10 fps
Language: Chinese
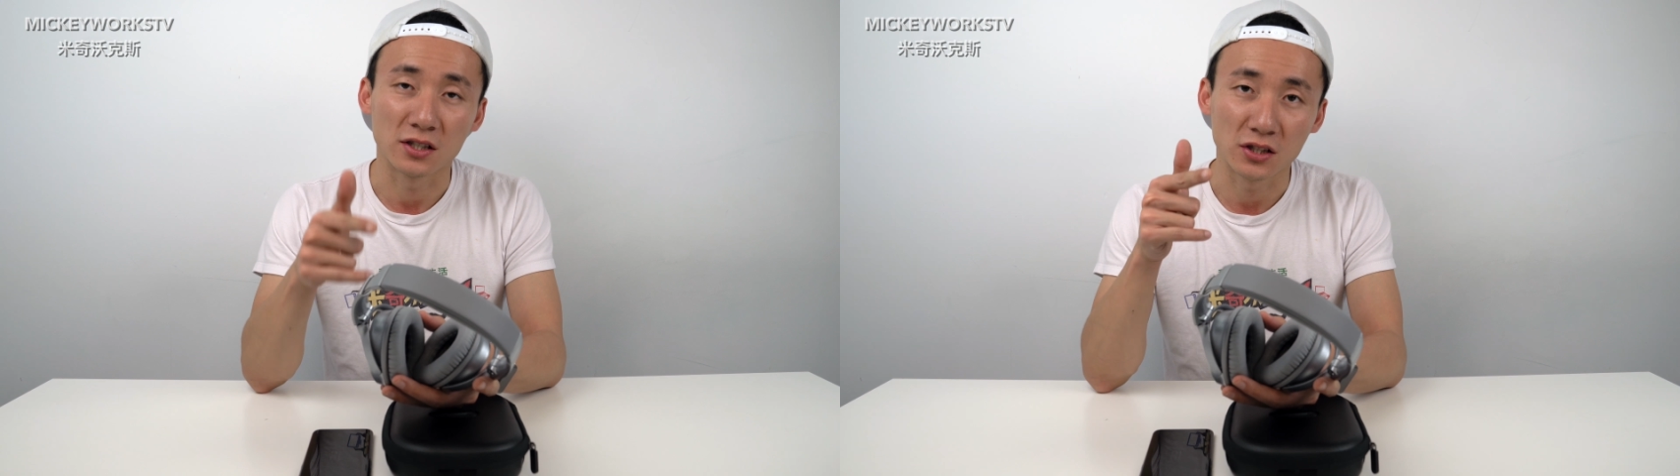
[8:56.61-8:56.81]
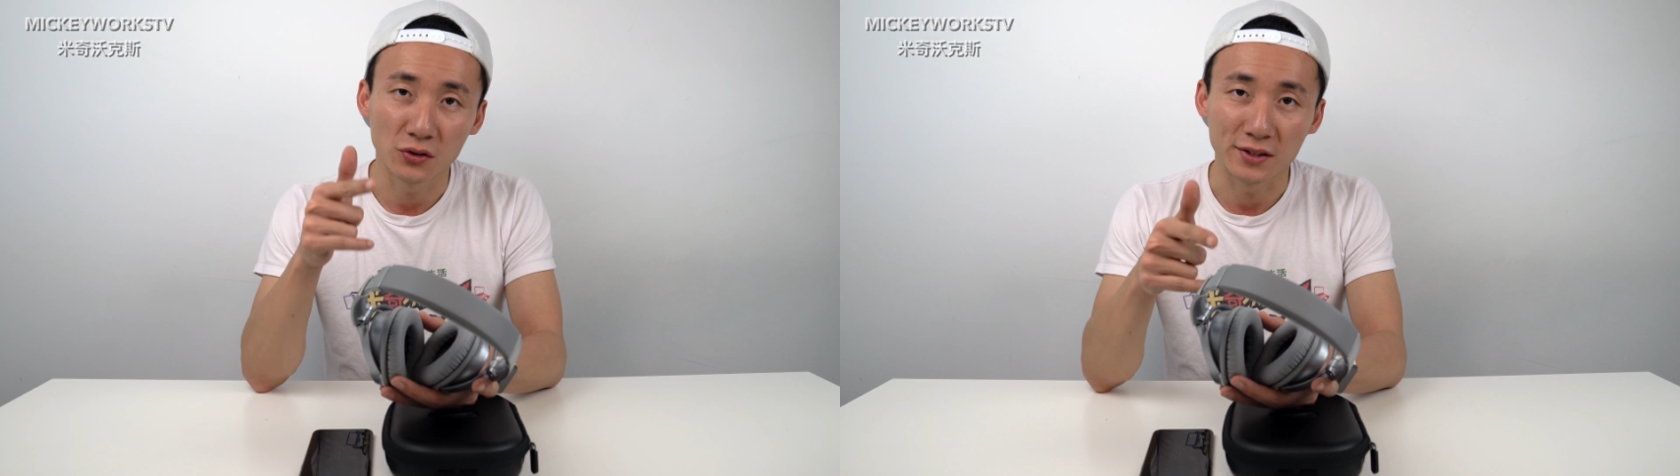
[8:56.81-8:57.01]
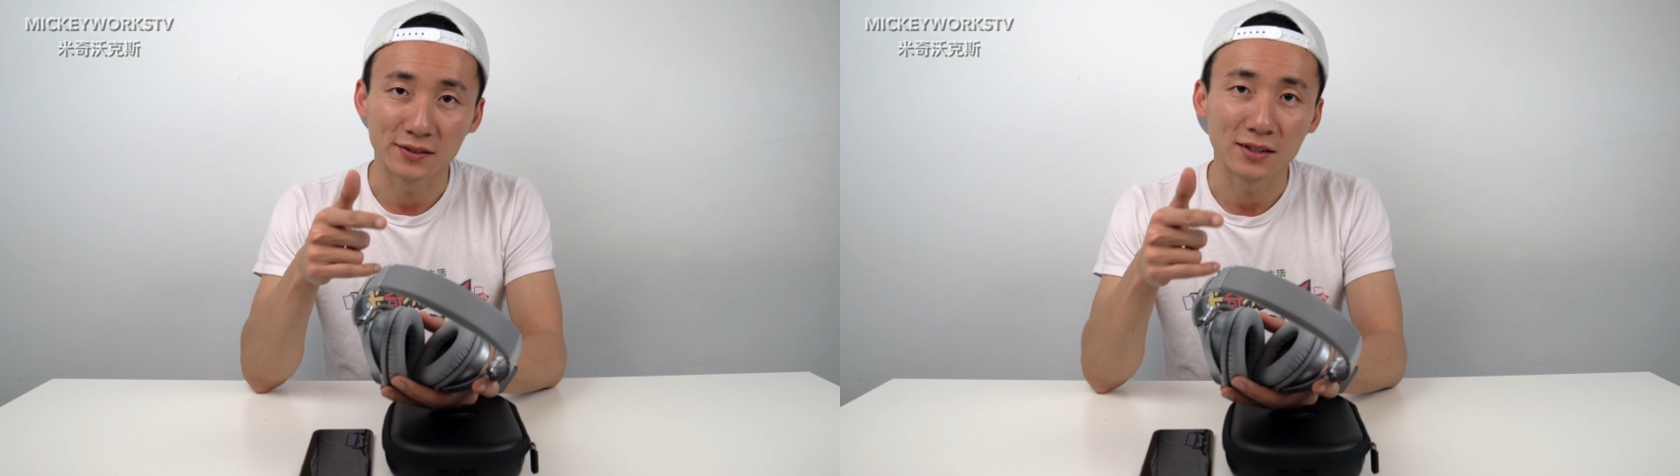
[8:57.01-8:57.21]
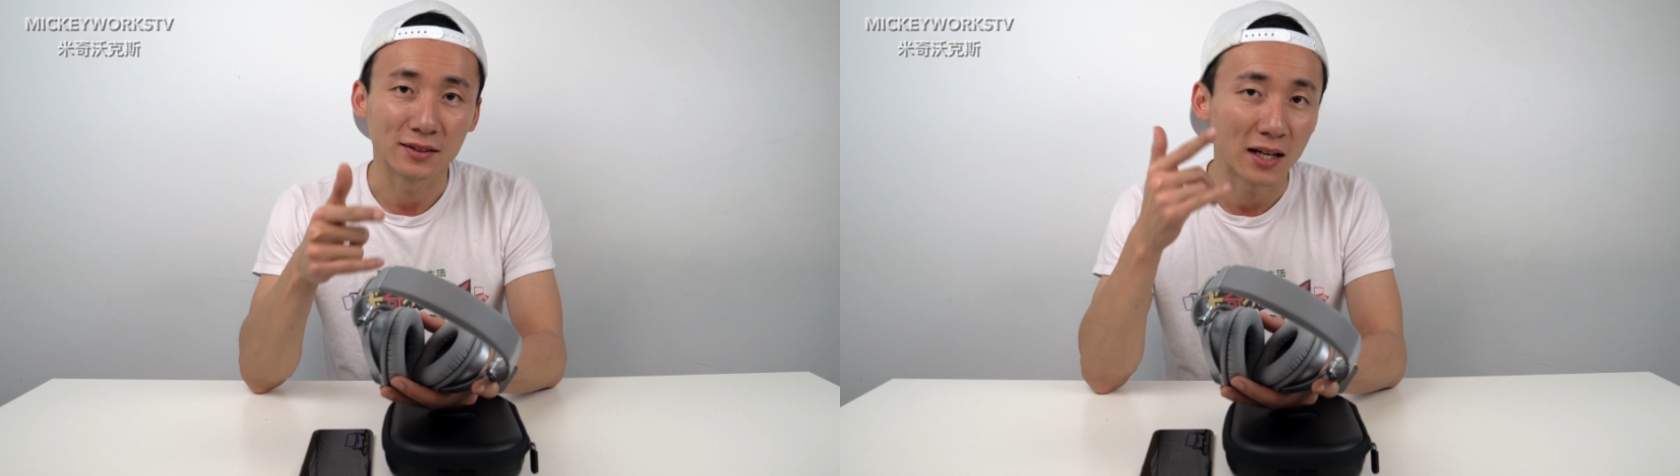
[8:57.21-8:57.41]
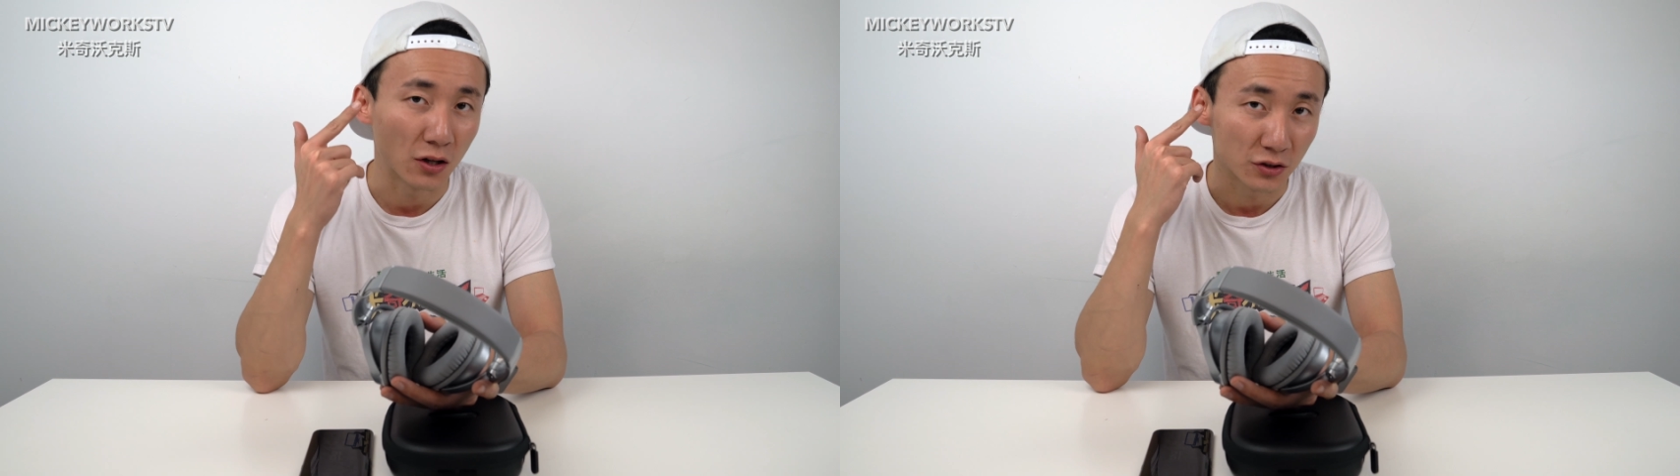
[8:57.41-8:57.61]
只有你自己
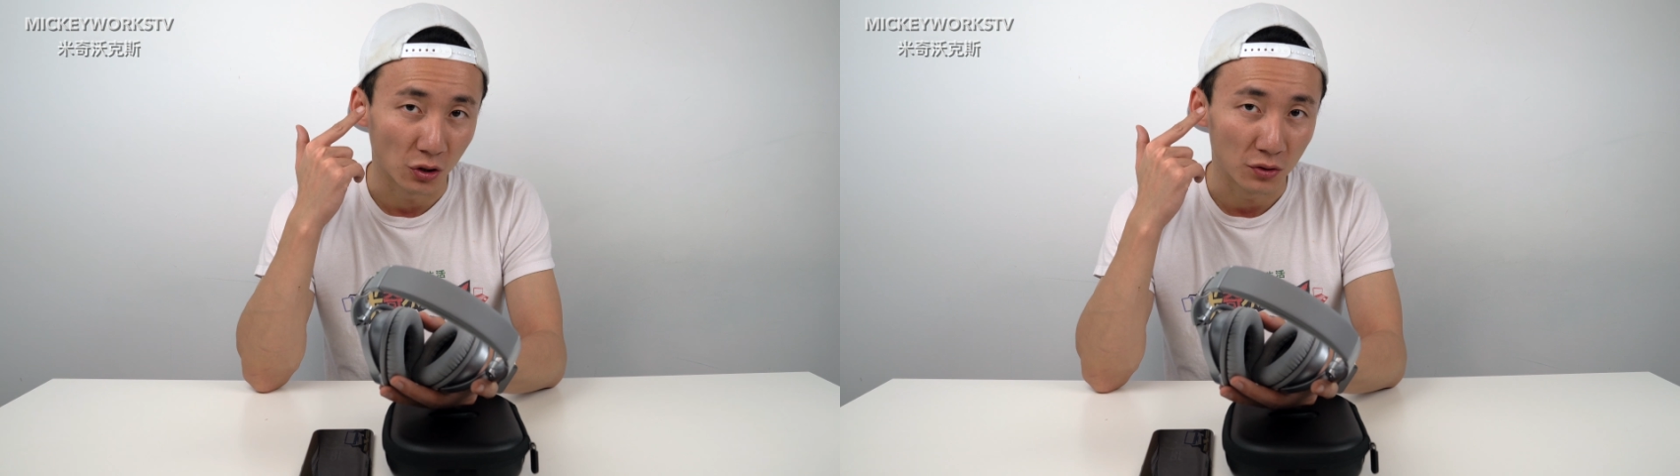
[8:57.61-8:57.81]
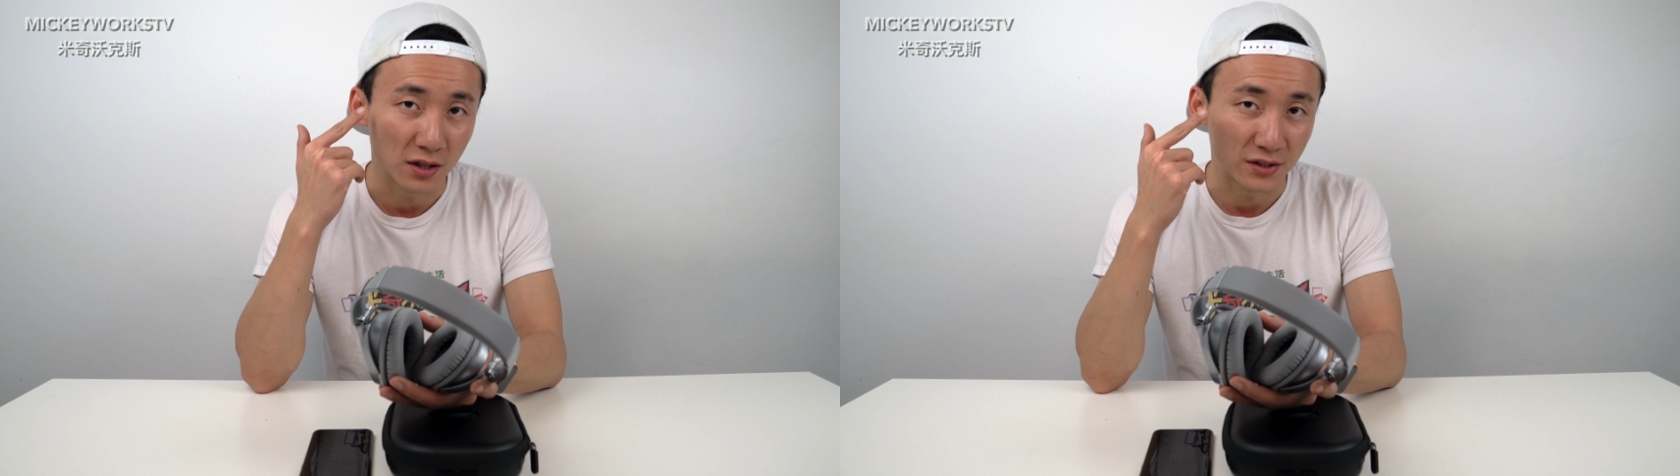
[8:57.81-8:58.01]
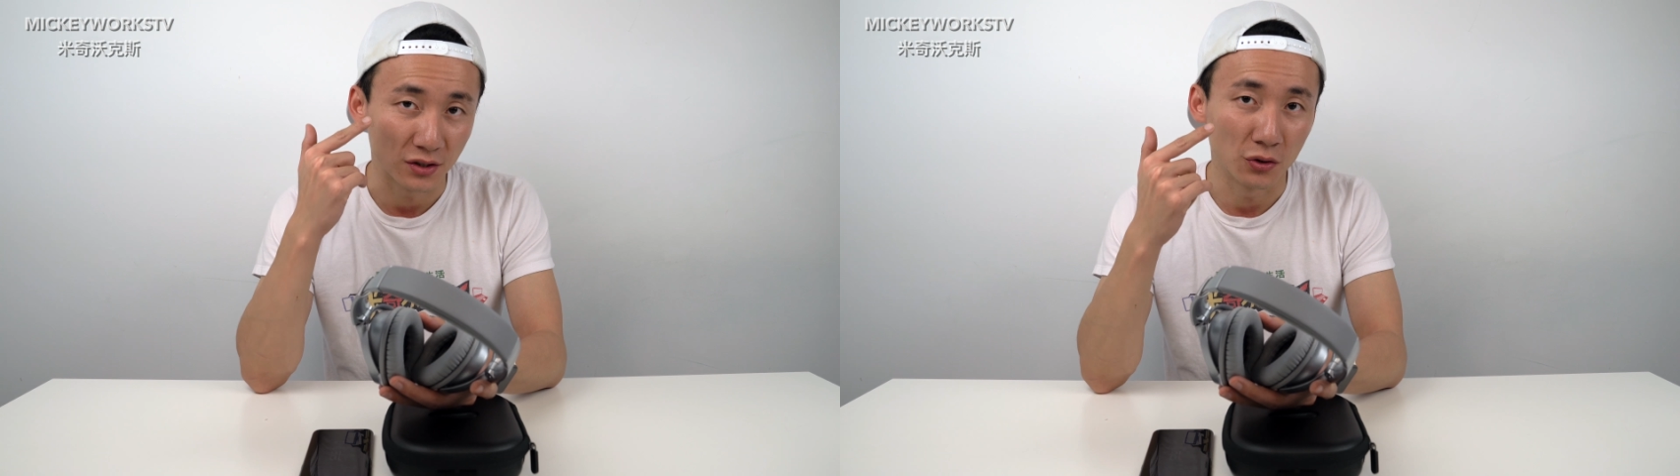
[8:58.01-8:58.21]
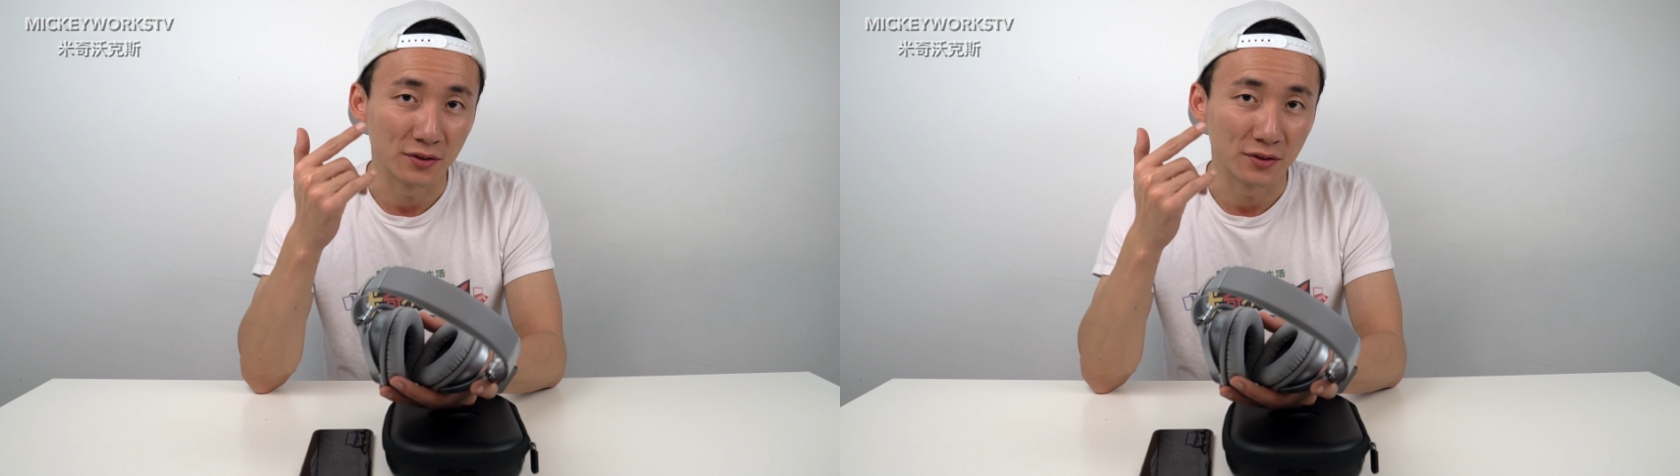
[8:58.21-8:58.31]
戴到头上之后，